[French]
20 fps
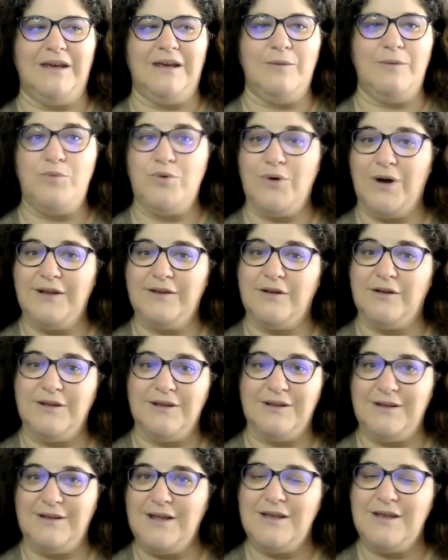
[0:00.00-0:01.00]
Et pour être en
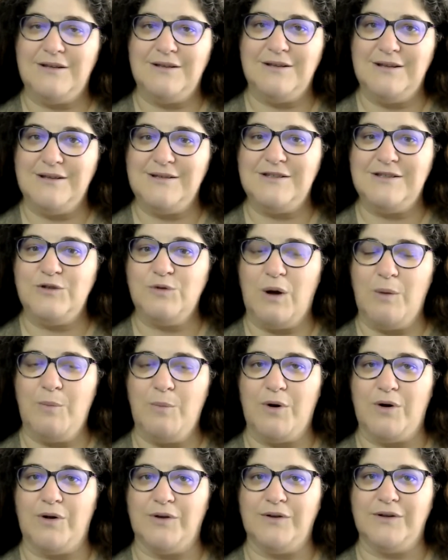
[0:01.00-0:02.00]
état, il y a des décisions à
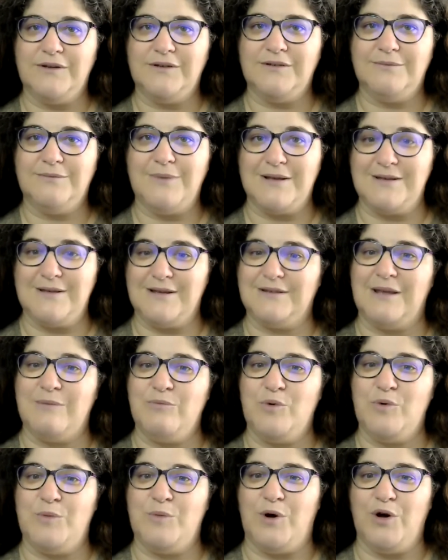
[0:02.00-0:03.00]
prendre par certains
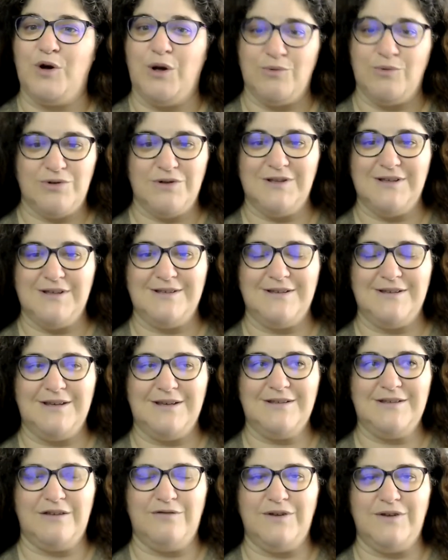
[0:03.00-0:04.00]
moments. Comme je
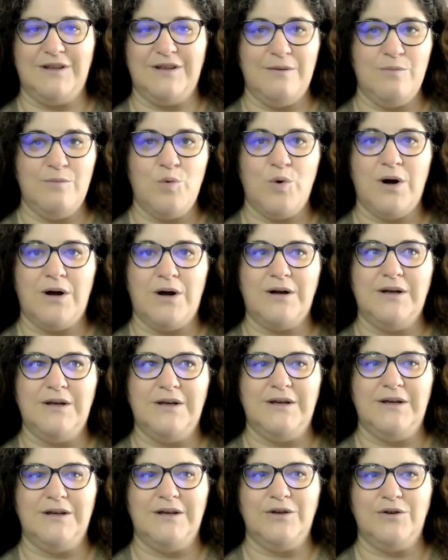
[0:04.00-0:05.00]
disais, ça fait des mois
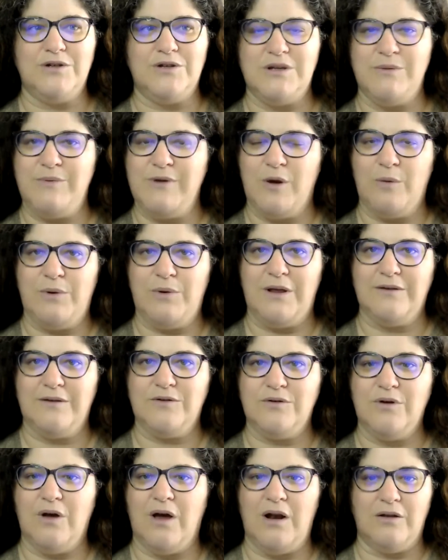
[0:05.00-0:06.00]
que j'ai mis en
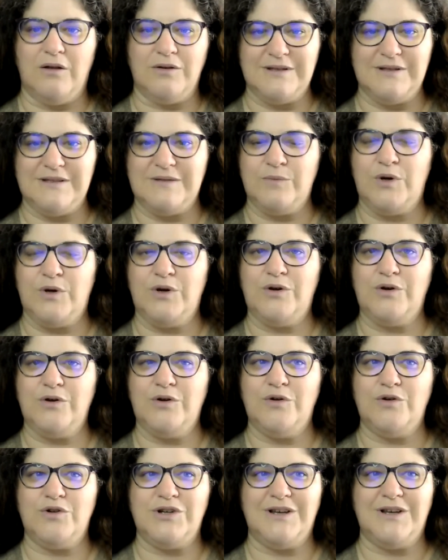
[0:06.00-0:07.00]
place ce ralentissement,
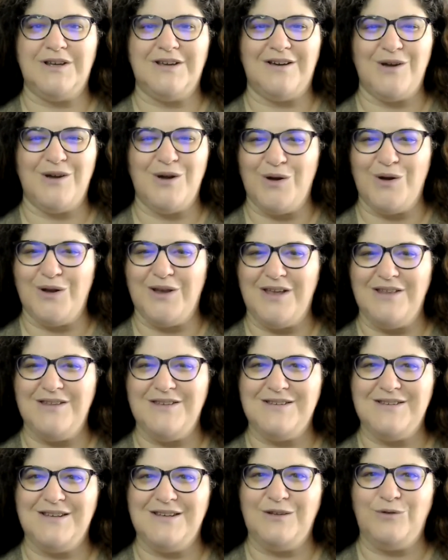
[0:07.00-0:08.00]
que j'ai
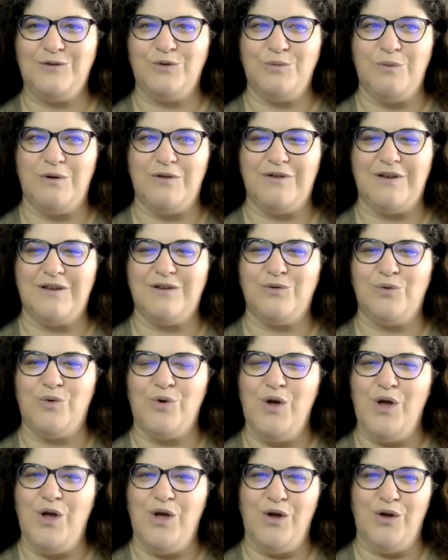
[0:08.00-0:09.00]
réorganisé toute ma
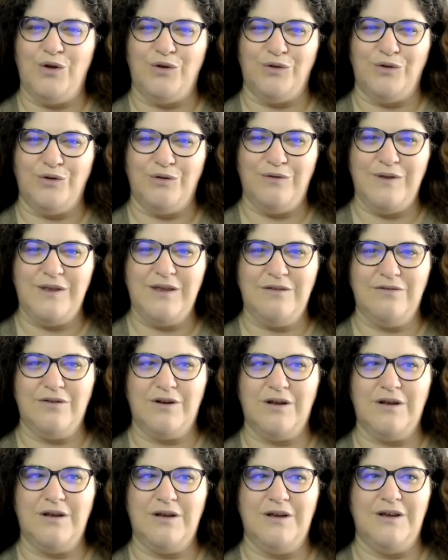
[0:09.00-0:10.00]
façon de
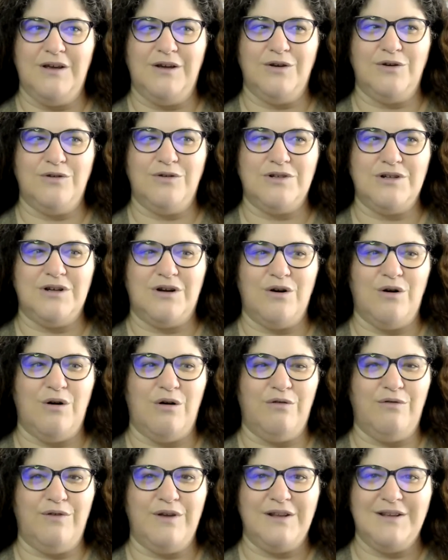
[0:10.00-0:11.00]
vivre, que j'ai
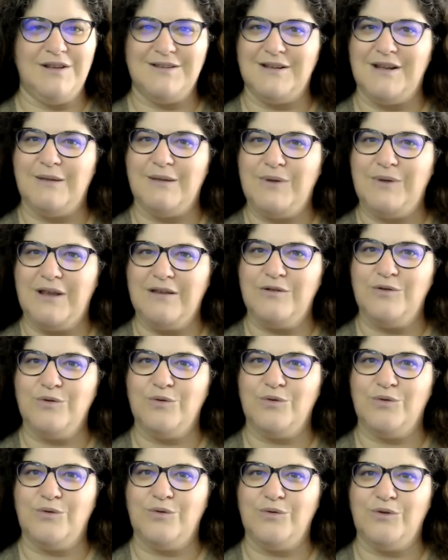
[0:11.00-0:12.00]
encore fait des
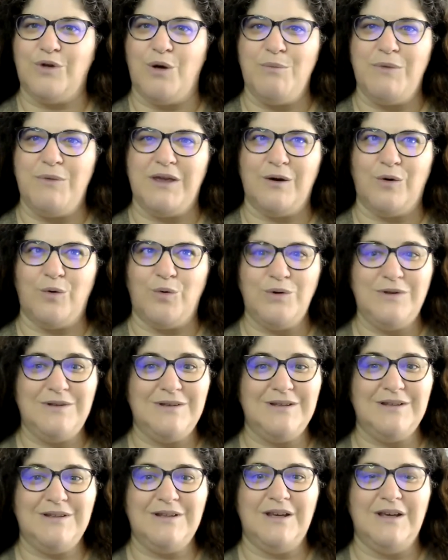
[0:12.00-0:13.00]
adaptations dans mes
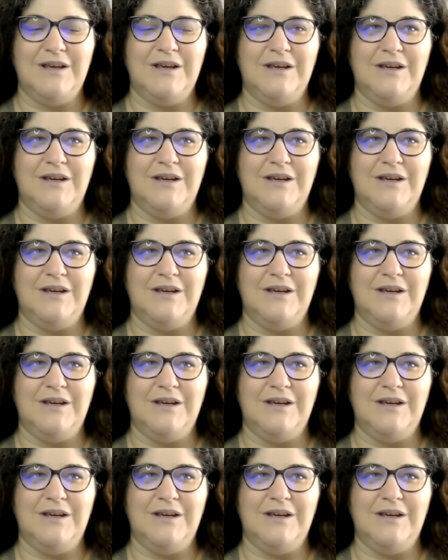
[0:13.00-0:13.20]
routines,